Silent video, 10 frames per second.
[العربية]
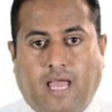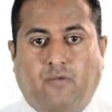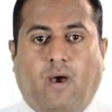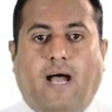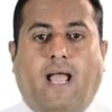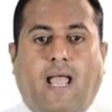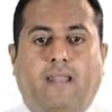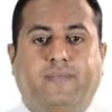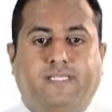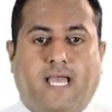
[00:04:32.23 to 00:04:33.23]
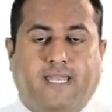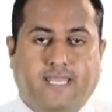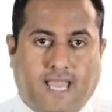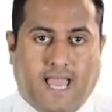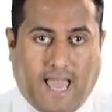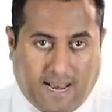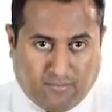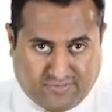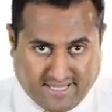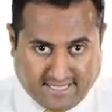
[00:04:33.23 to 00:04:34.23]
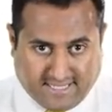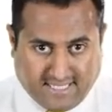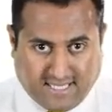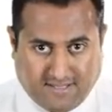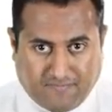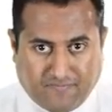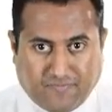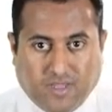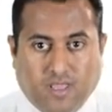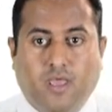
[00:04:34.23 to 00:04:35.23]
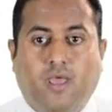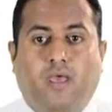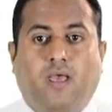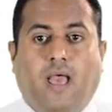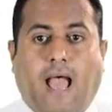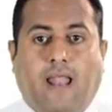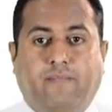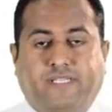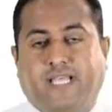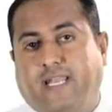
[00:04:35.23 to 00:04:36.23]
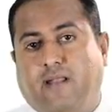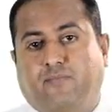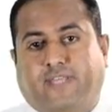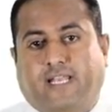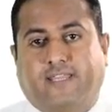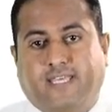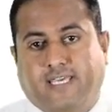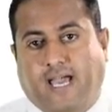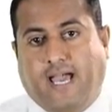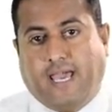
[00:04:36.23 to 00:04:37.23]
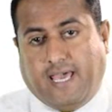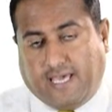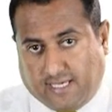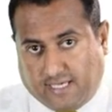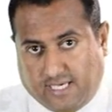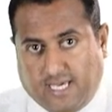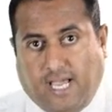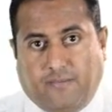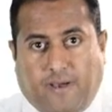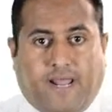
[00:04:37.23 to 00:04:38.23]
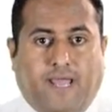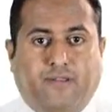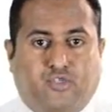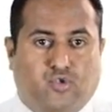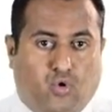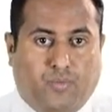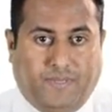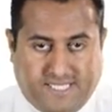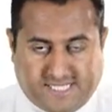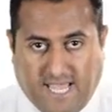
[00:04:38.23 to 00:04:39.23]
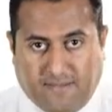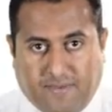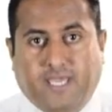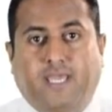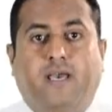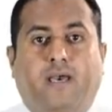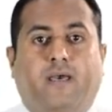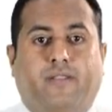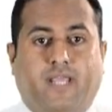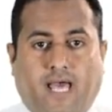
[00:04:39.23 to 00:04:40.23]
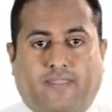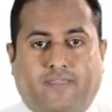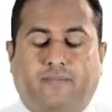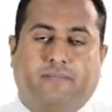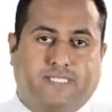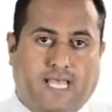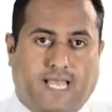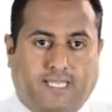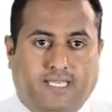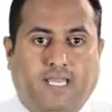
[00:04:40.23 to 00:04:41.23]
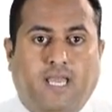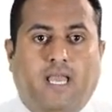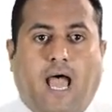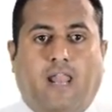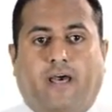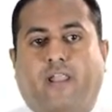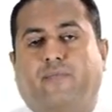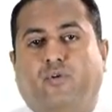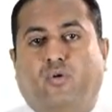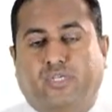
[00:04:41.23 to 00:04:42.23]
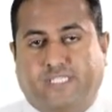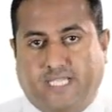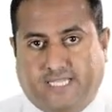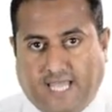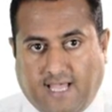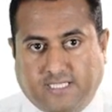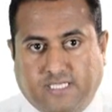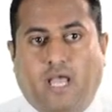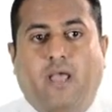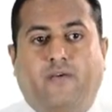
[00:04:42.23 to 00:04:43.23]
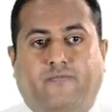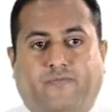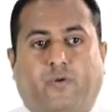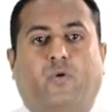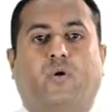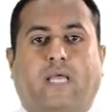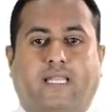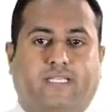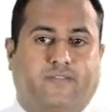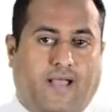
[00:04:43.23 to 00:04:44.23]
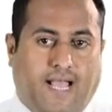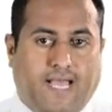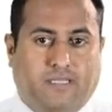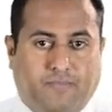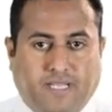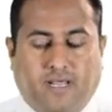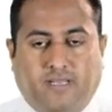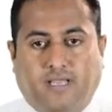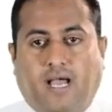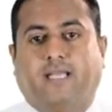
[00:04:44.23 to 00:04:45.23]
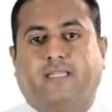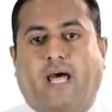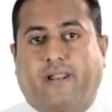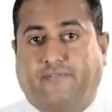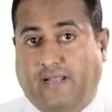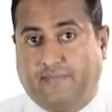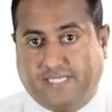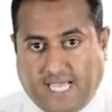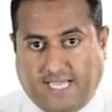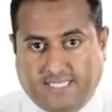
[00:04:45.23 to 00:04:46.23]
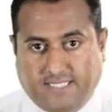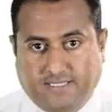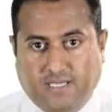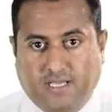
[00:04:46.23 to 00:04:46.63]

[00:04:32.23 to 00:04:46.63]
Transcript: أنواع الميزانية المثلثية الميزانية المثلثية هي عبارة عن أسلوب حسابي رياضي مساحي الغرض منه استنتاج فروق الارتفاعات بين نقاط الرفع المساحي